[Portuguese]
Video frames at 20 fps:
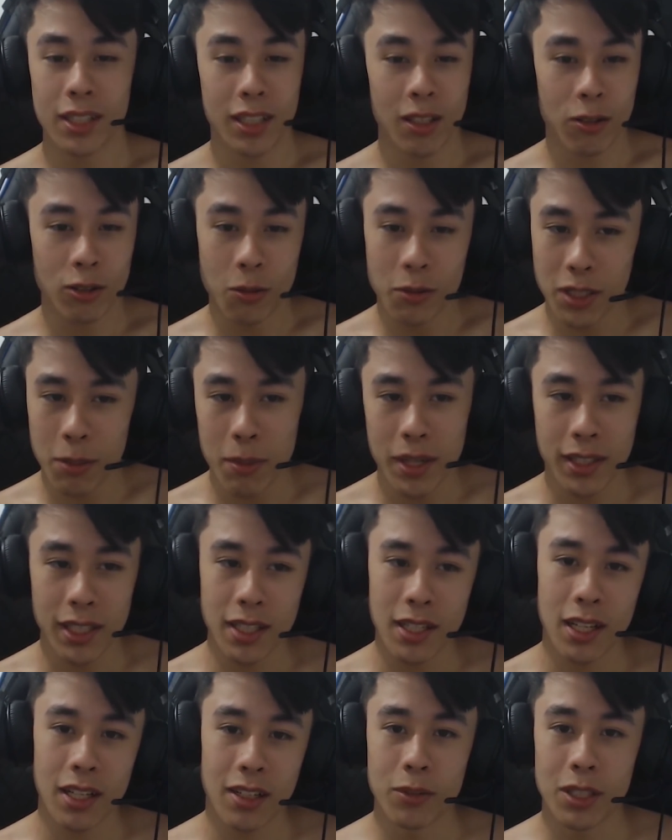Então é só você bater
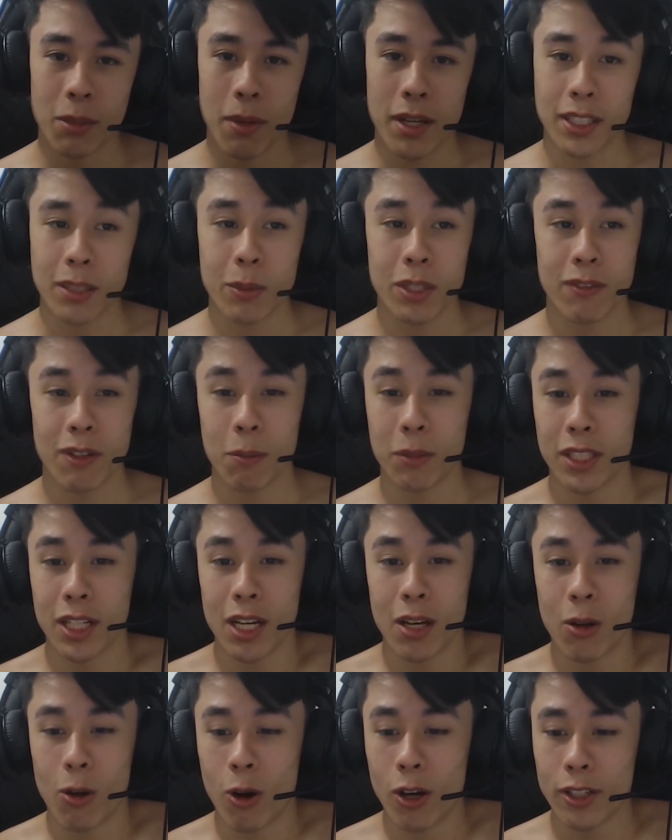nele. Você basicamente vai mandar
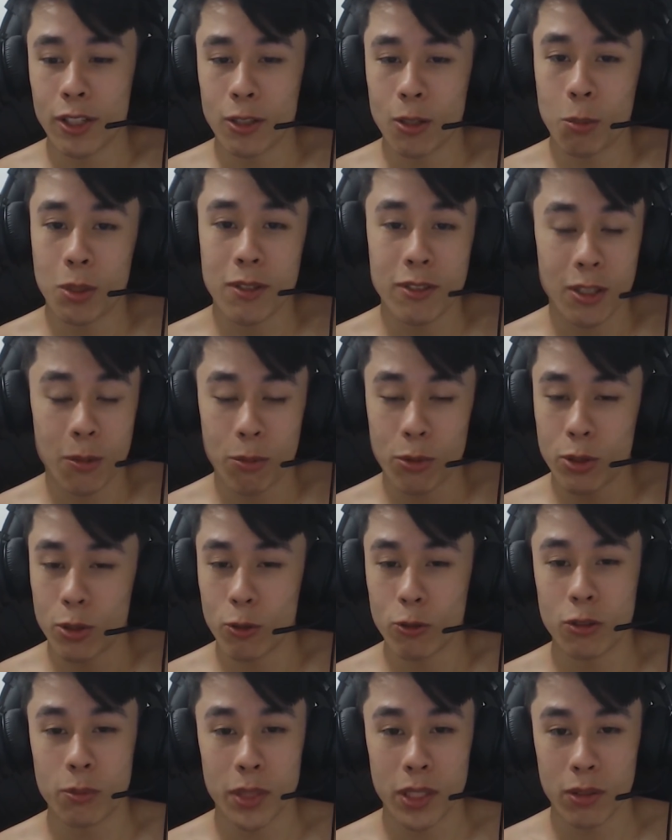na rota só porque você
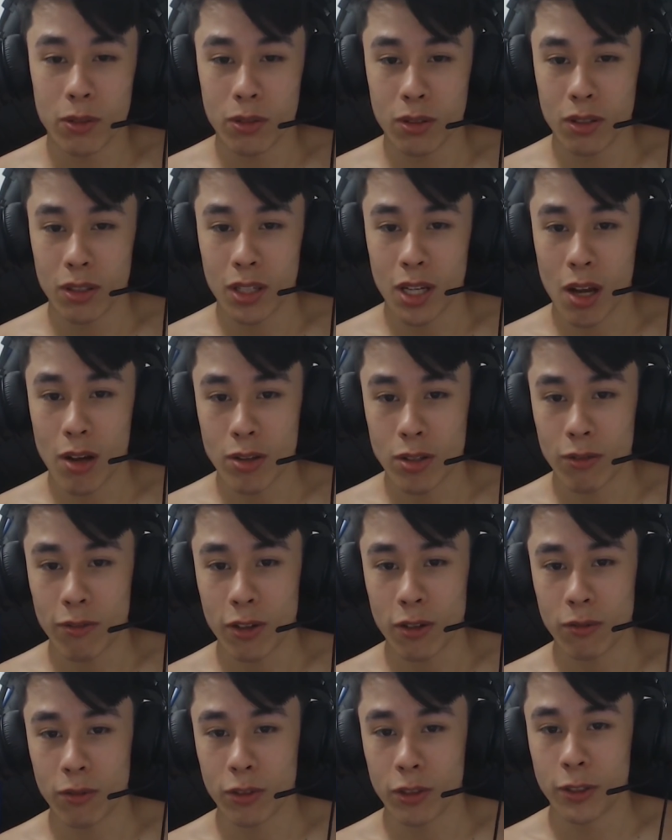puxou os minions a seu
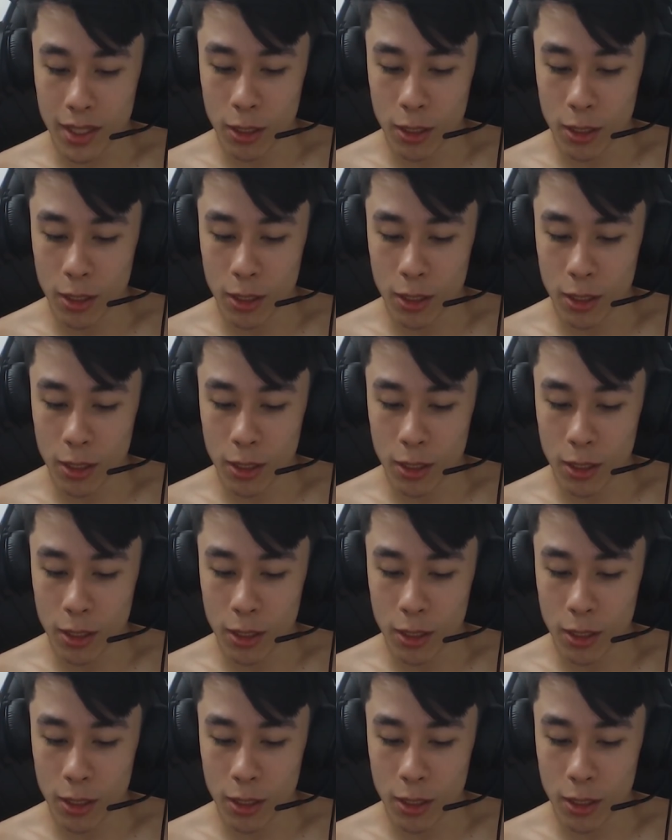favor.